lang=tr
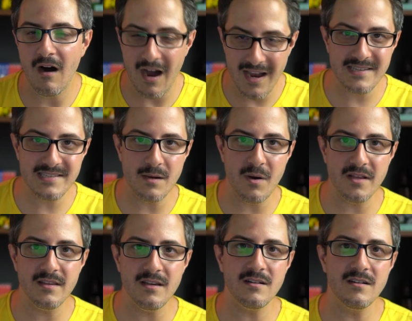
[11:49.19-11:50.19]
Aynı
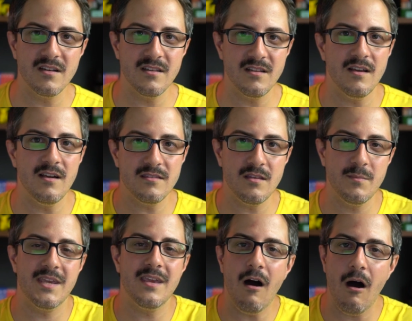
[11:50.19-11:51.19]
zamanda kanala
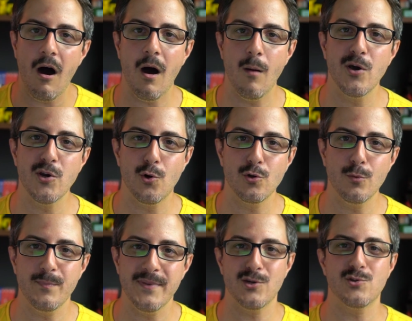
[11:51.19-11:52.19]
tabii ki abone
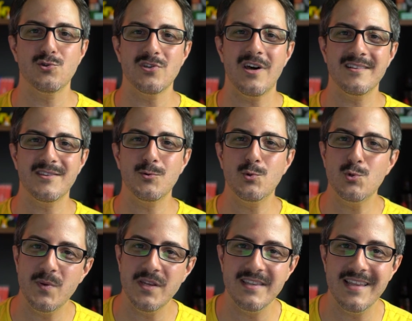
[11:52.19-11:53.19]
olun. Biliyorsunuz artık
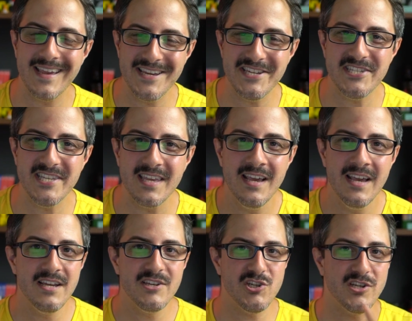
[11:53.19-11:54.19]
100 bini de geçtik.
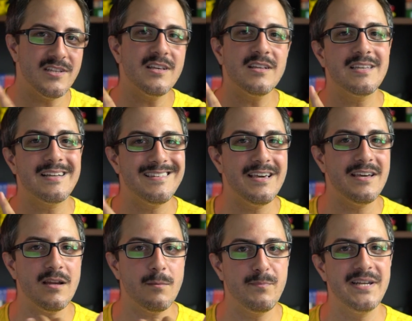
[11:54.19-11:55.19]
Çana da
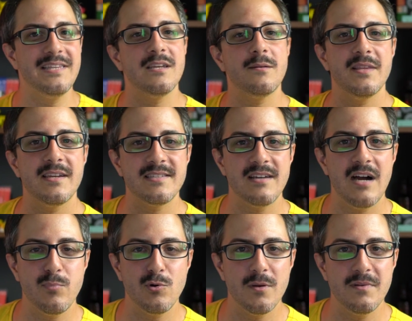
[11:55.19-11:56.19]
tıklayarak bildirimlere
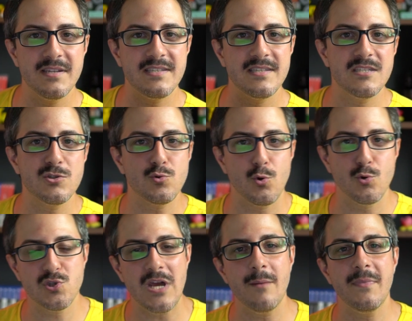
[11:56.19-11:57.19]
sahip olabilirsiniz.
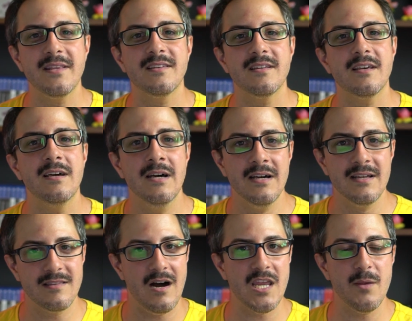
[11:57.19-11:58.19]
Sosyal medyada
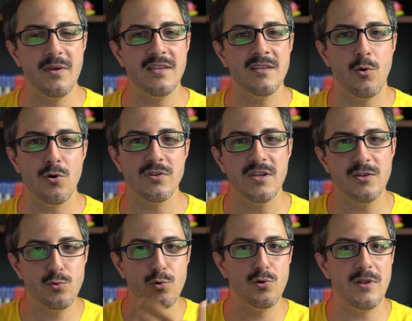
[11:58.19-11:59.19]
takip edin.
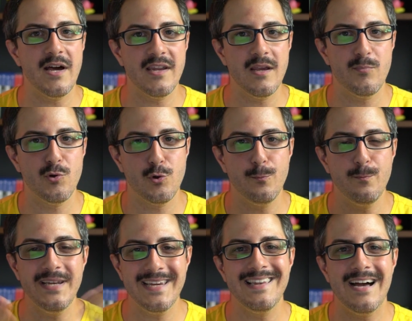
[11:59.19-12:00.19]
Orada duyurular
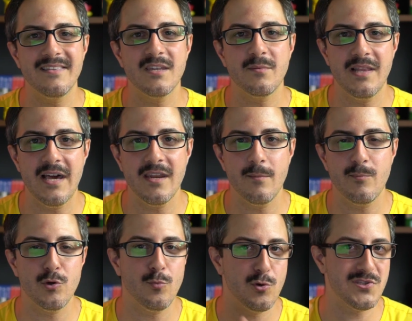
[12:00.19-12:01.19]
yapıyorum, bilgilendirmeler yapıyorum.